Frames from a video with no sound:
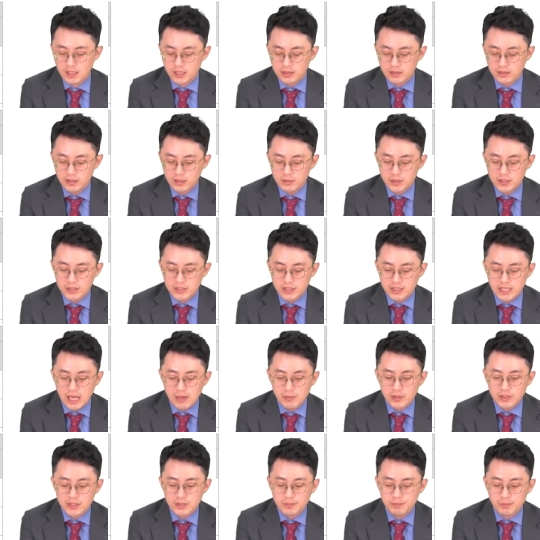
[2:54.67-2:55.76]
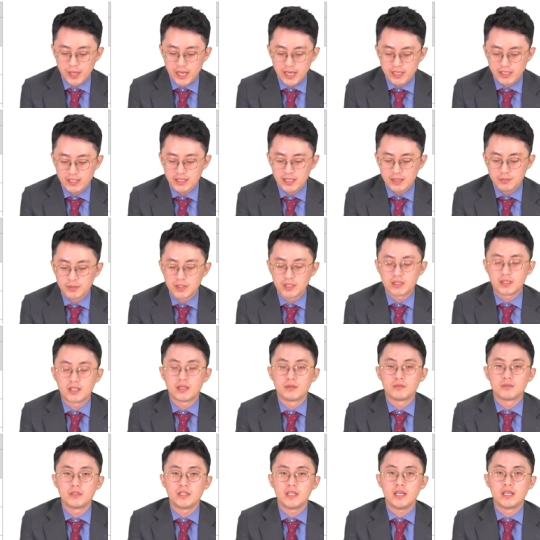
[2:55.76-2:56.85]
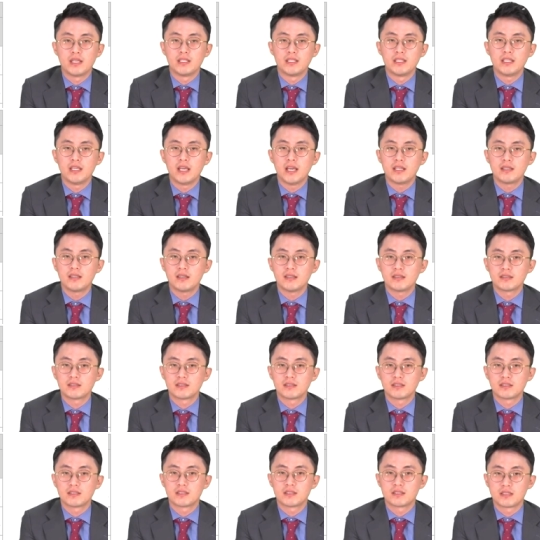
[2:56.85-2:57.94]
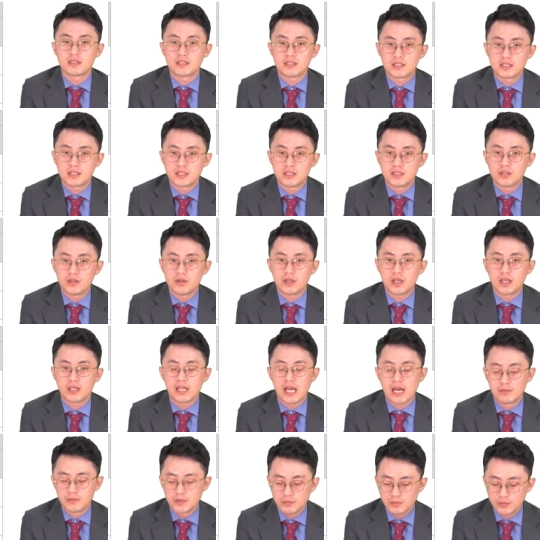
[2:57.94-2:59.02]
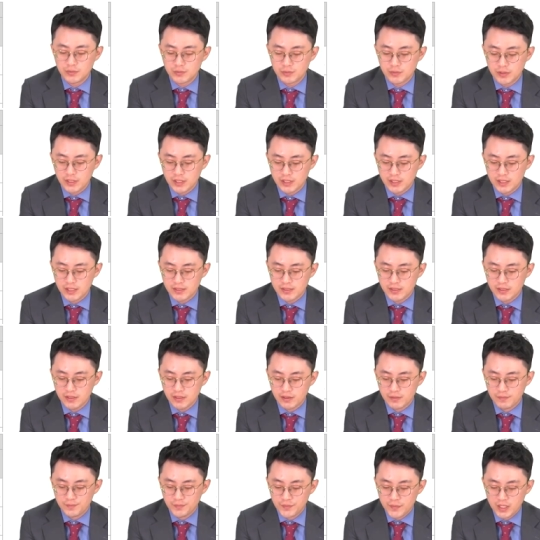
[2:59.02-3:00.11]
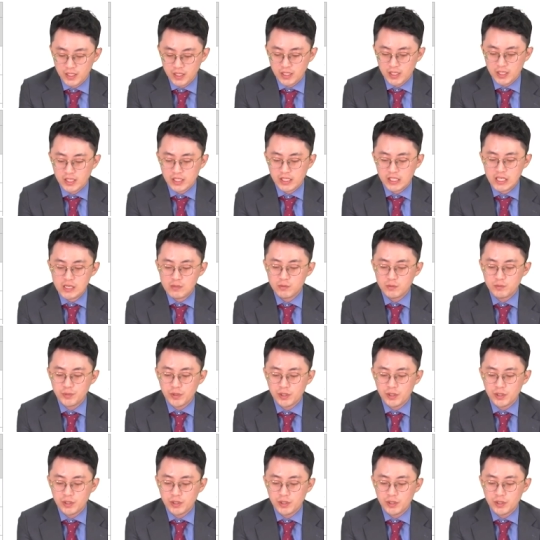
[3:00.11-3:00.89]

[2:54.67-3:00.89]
그러면 이제 나머지 100이 남기 때문에 이 해당 지적에 남은 부분에 대해서 일부